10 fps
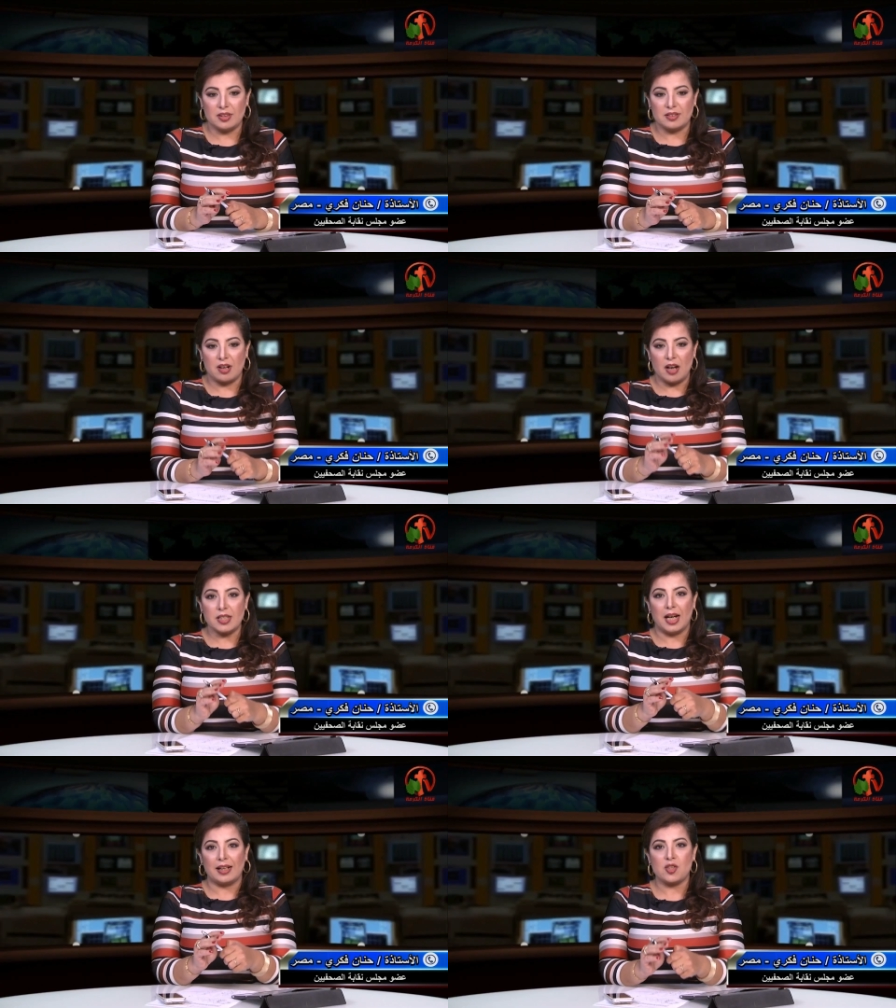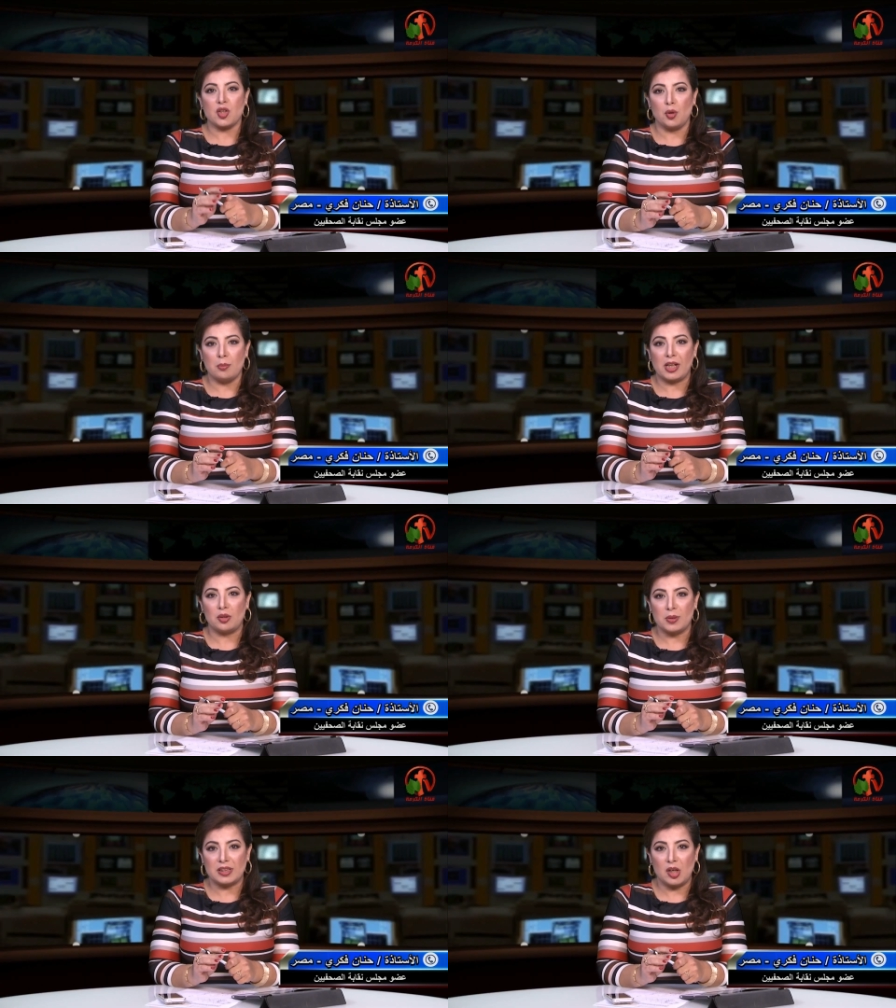قضيه راي علشان هم
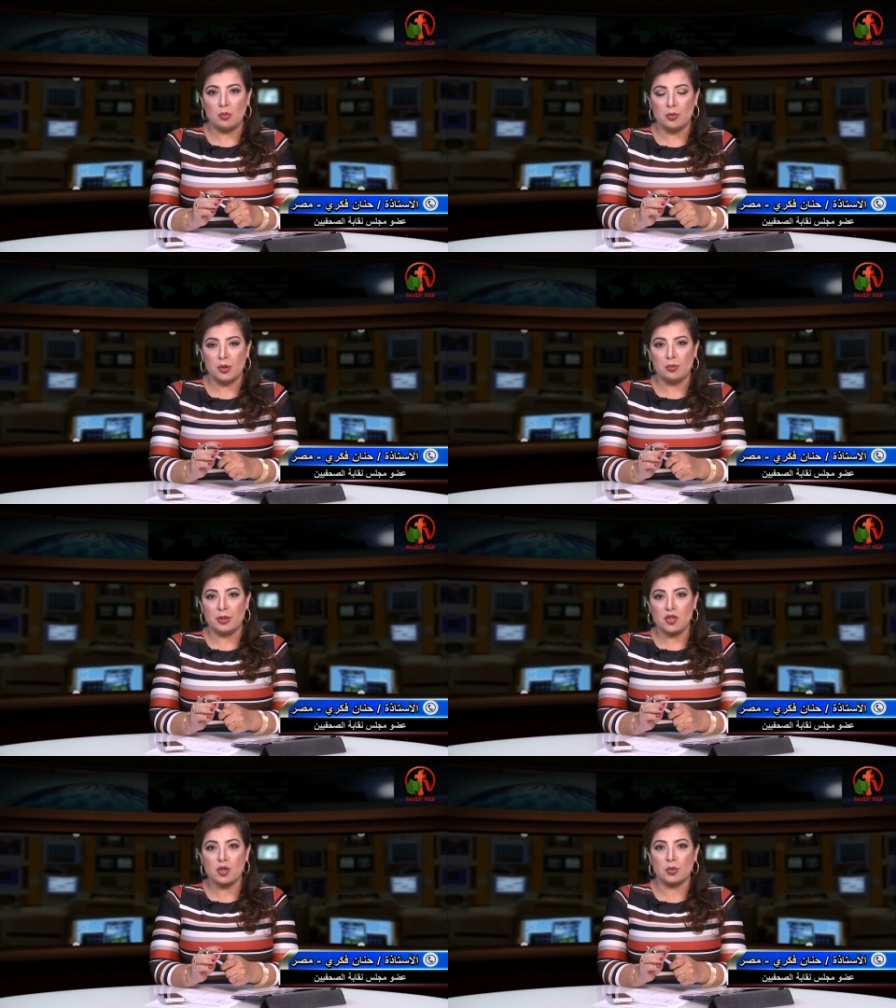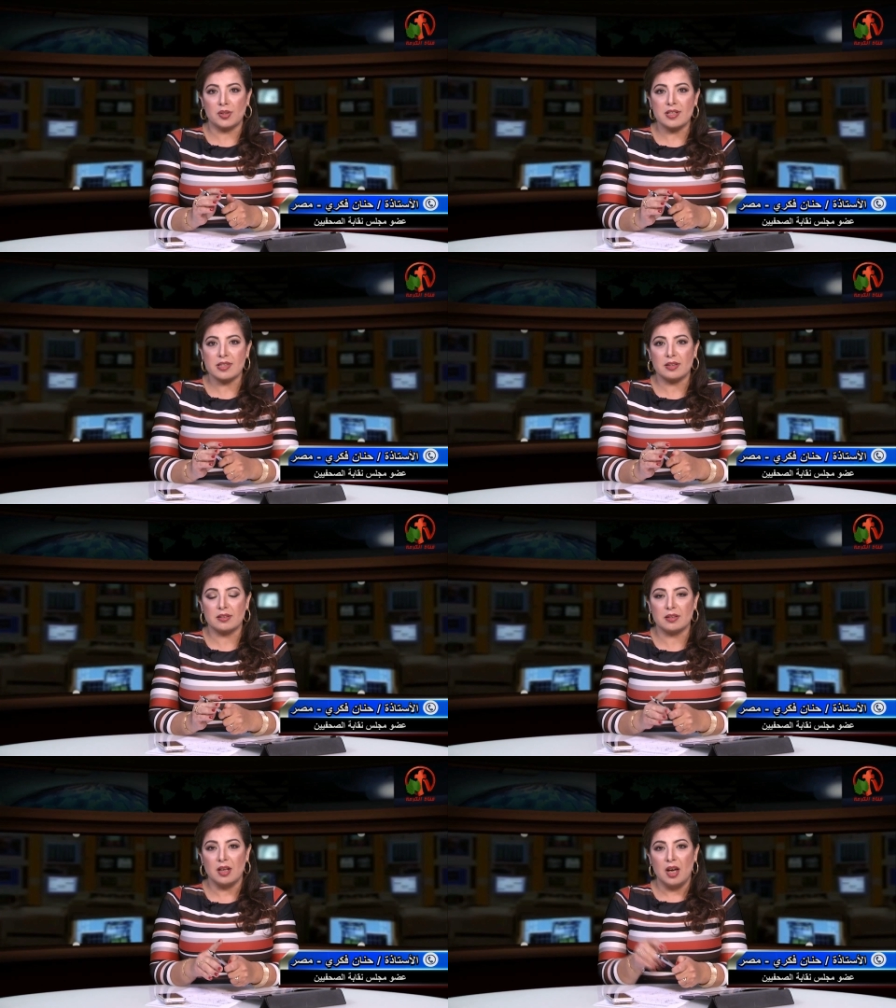كانوا بيتهموهم انهم بيحشدوا الناس
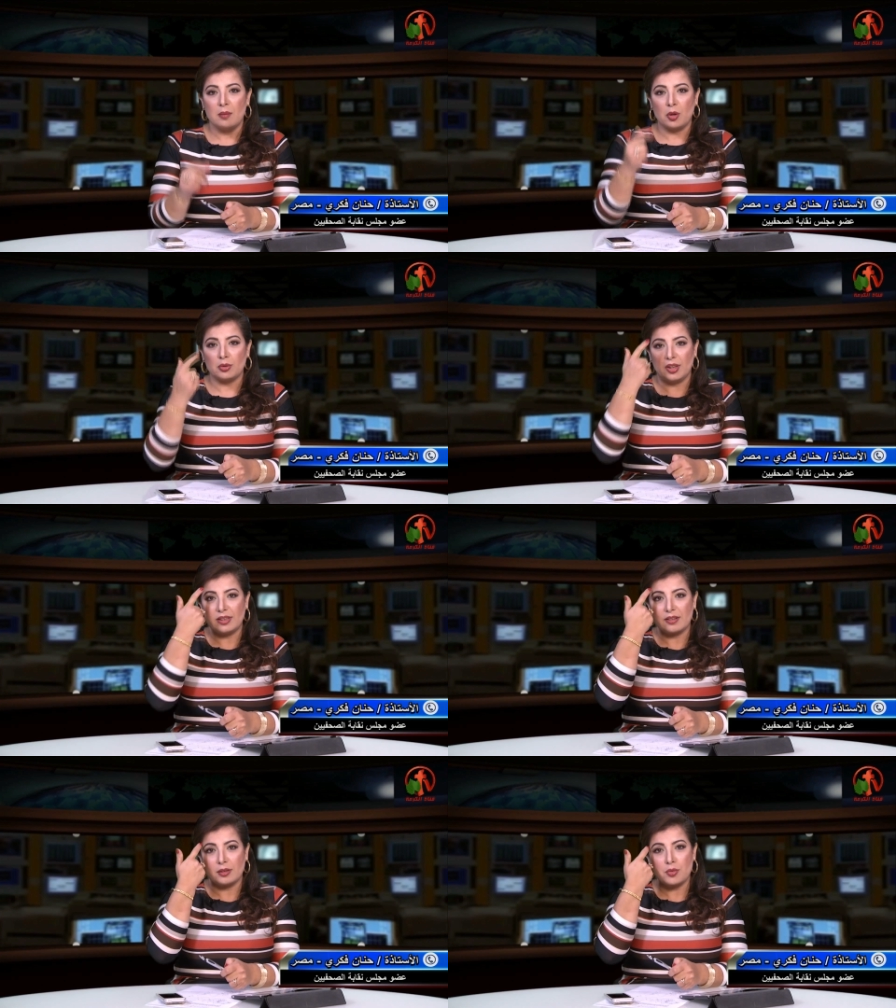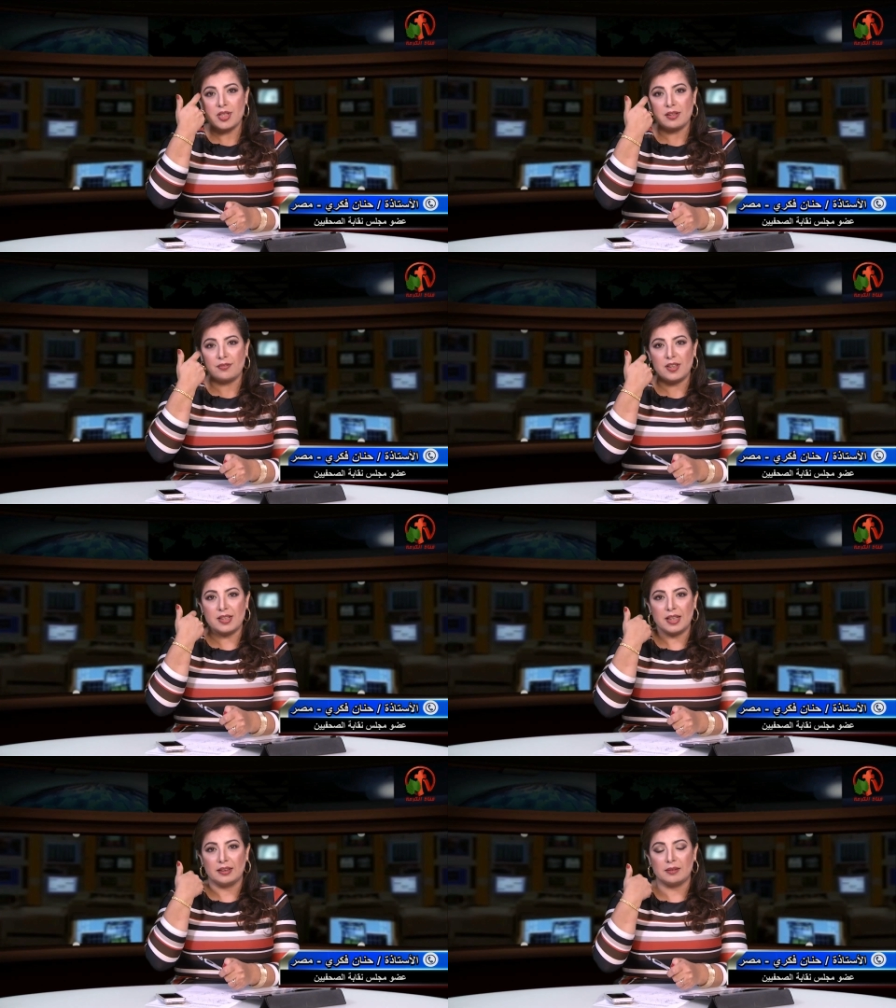ضد موضوع تيران وصنافير
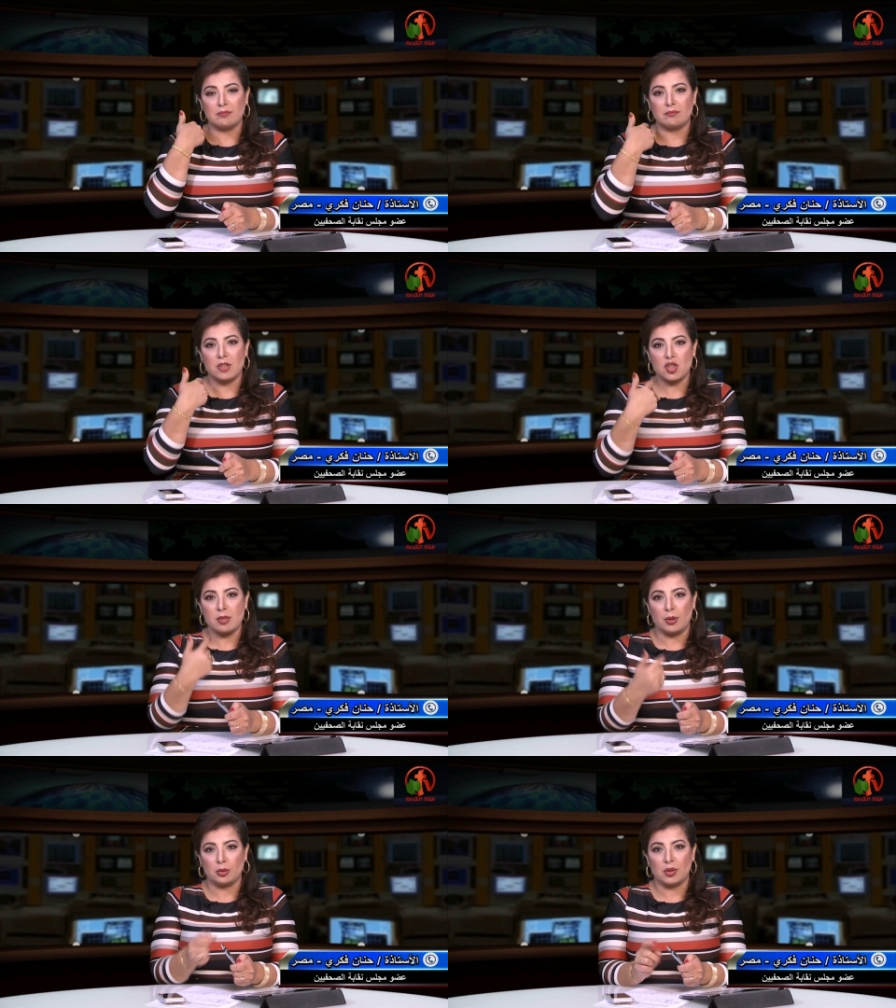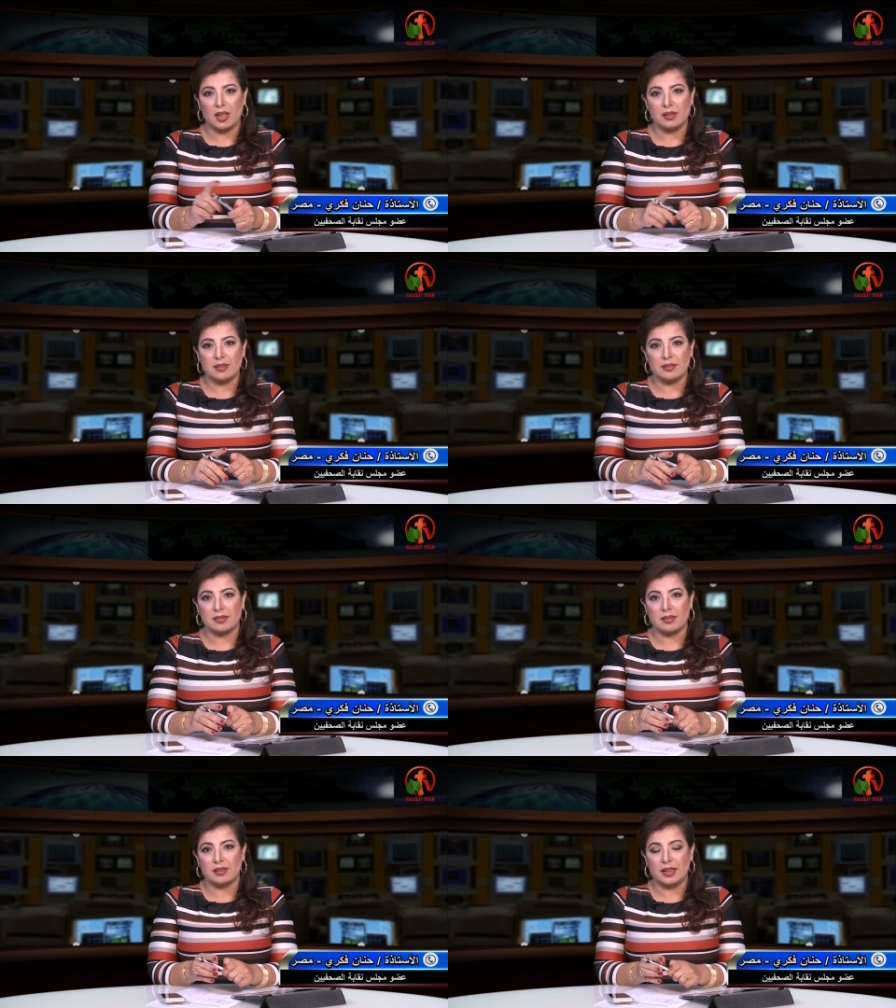يعني مش دي برضو كانت
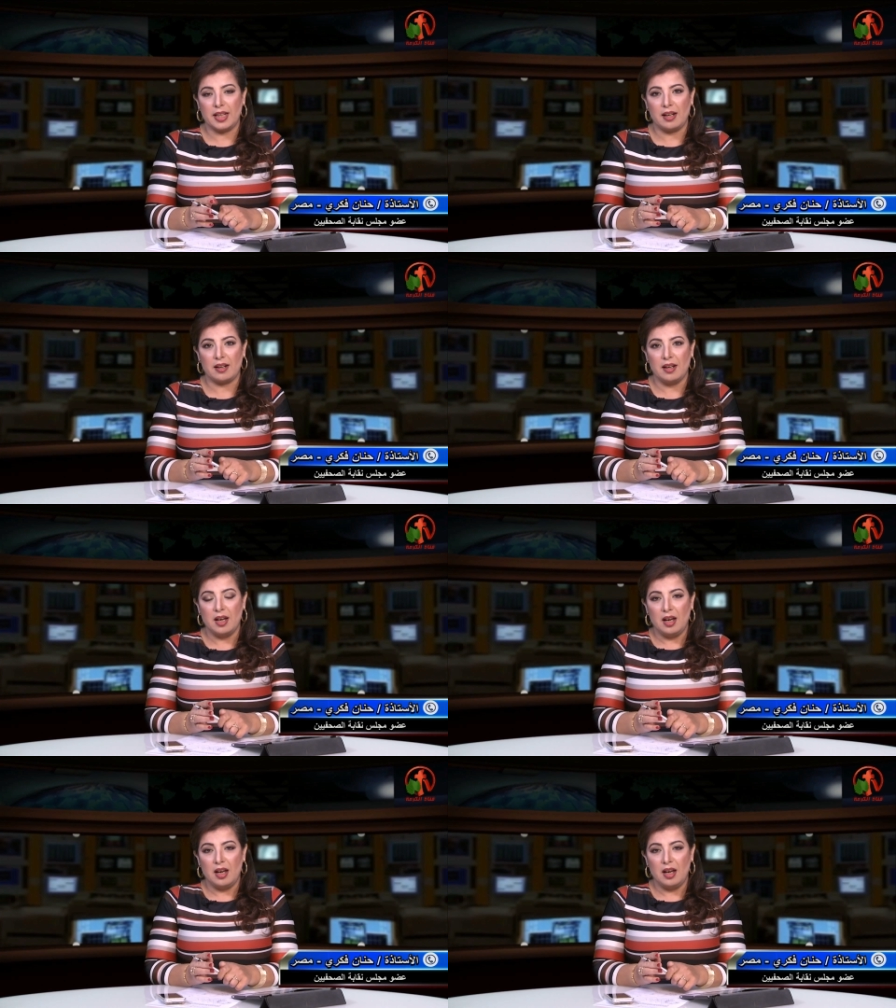ليها